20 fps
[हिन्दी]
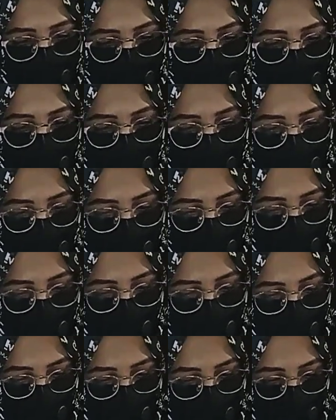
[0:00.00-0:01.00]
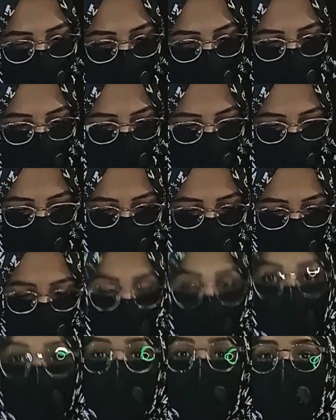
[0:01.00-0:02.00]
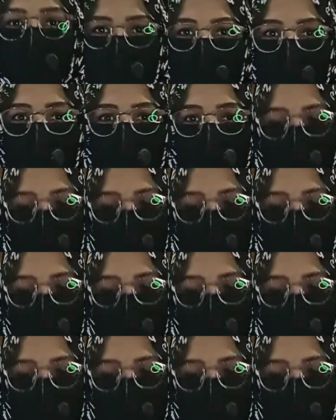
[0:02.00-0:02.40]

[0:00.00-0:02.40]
पता है मुझे सबसे ज़्यादा खुशी किस बात की हो रही है